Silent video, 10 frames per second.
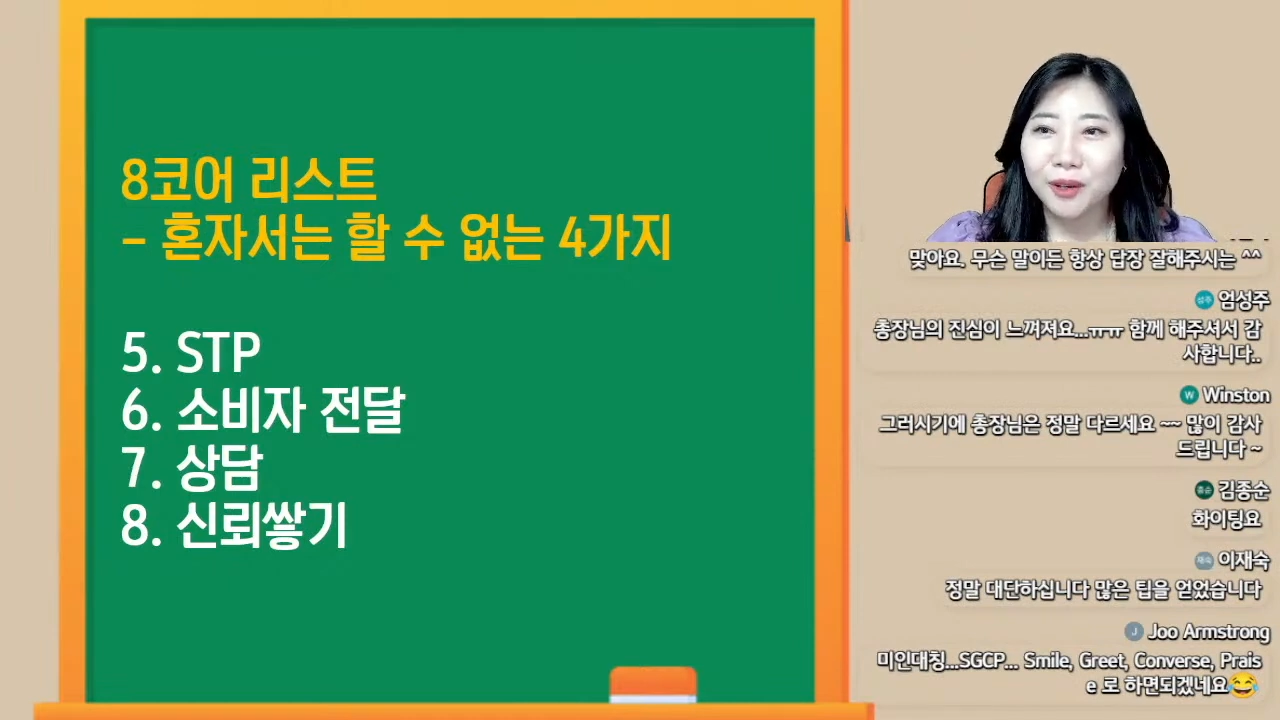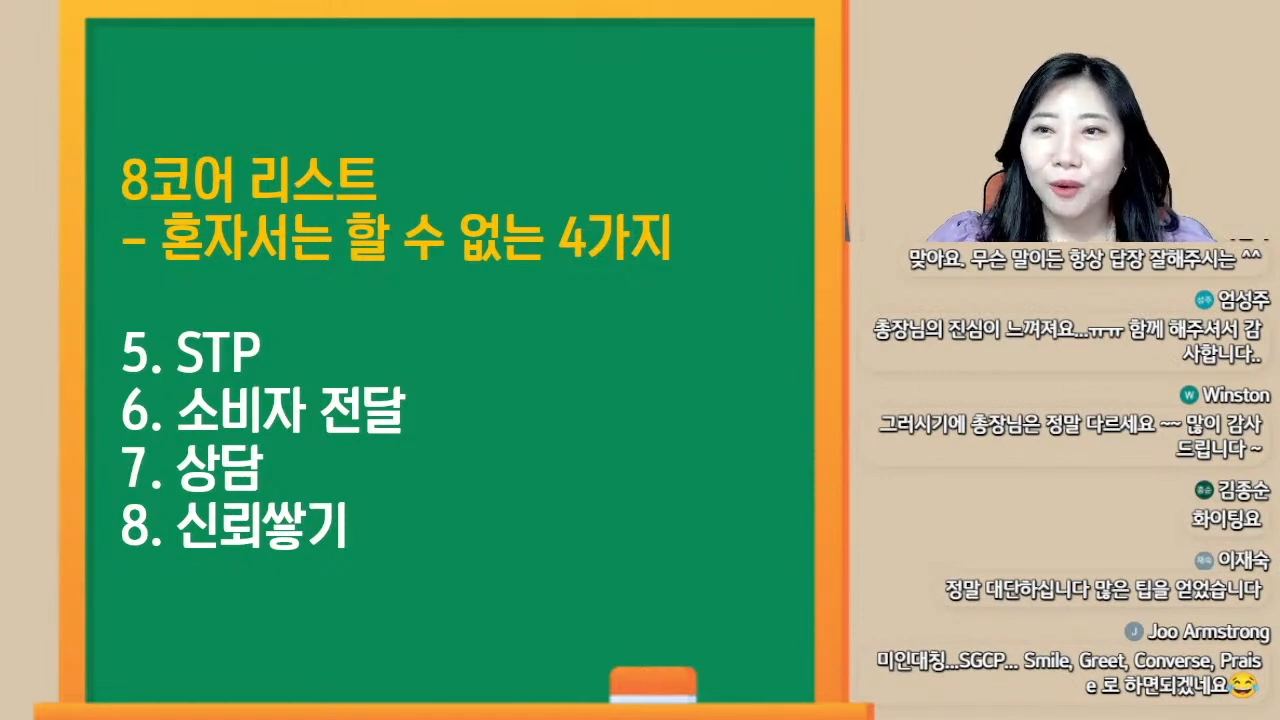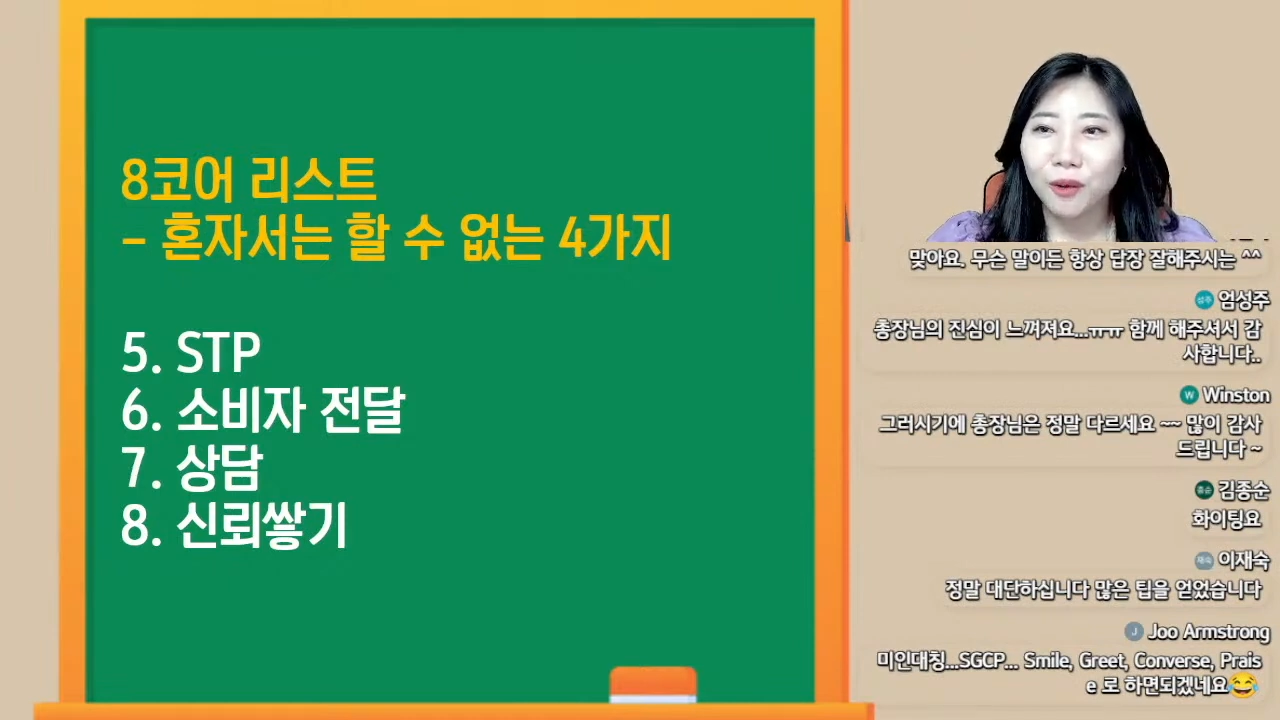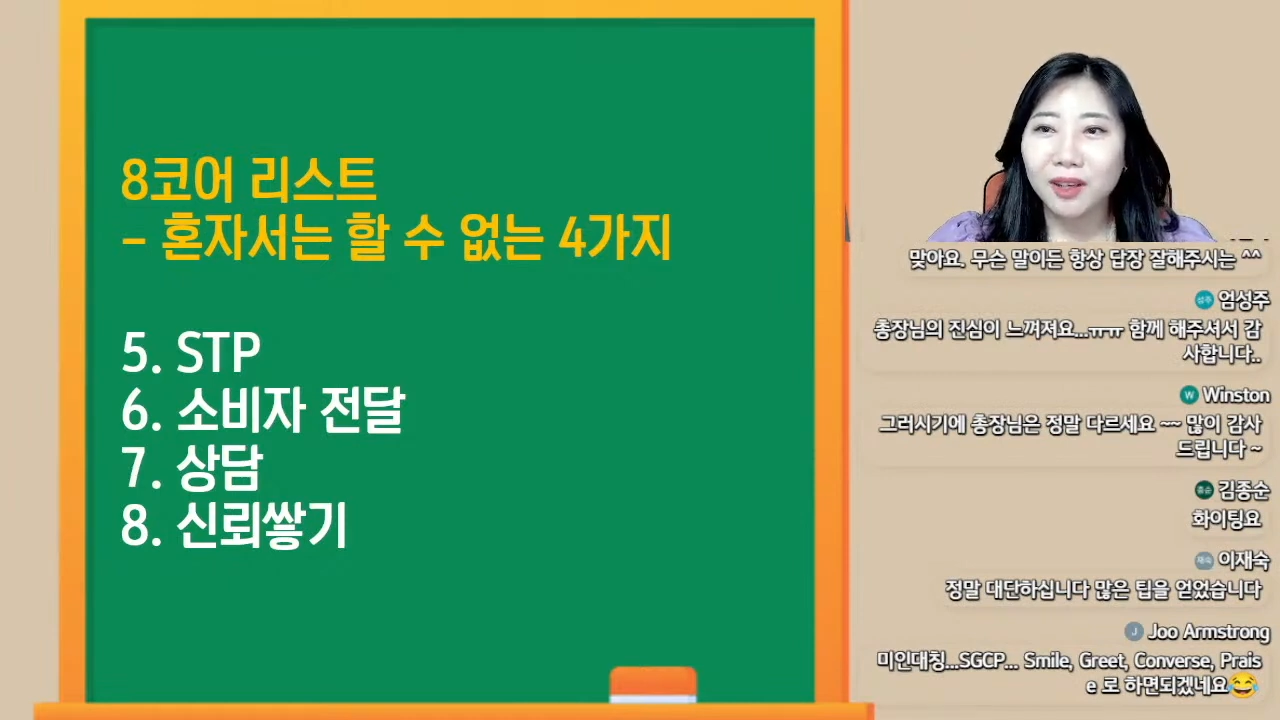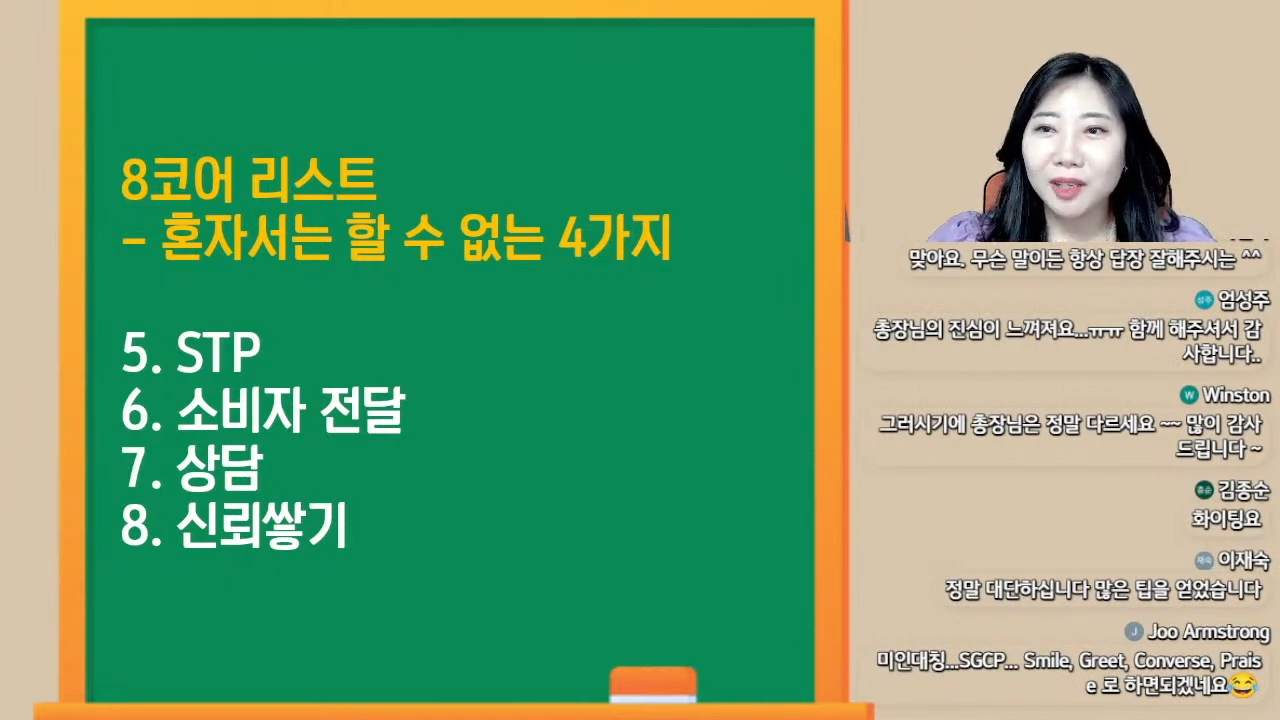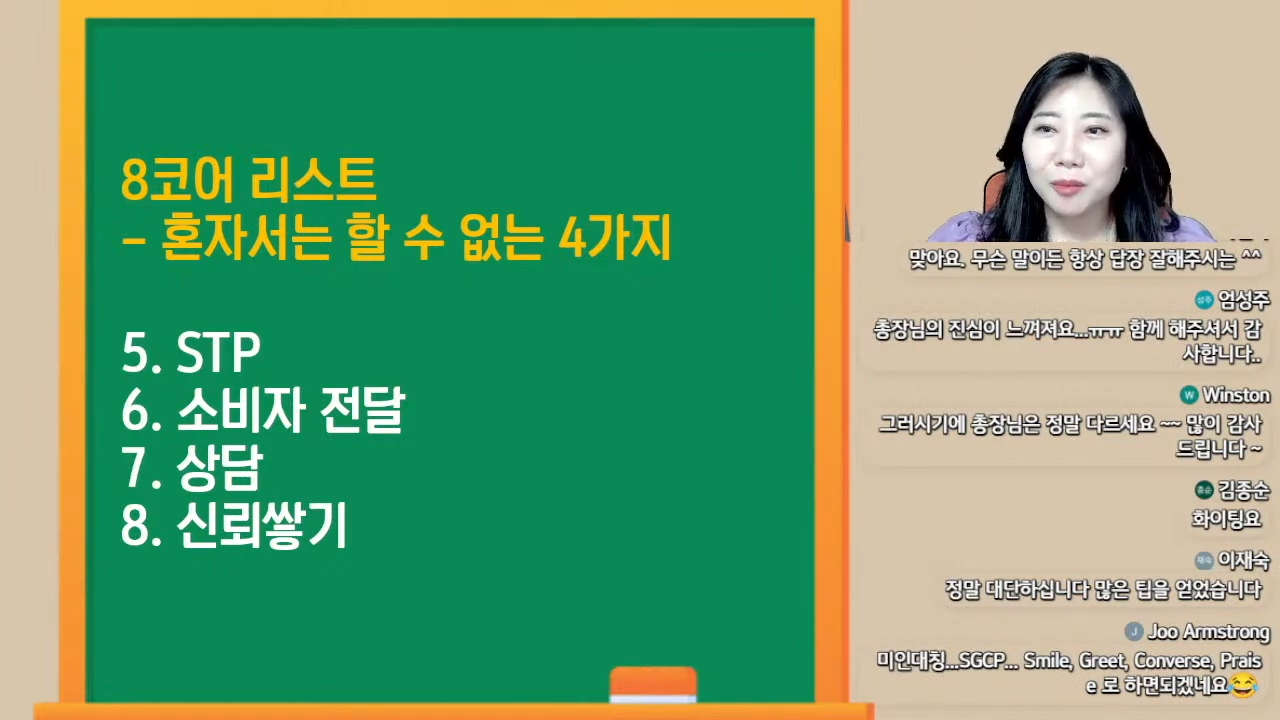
건강해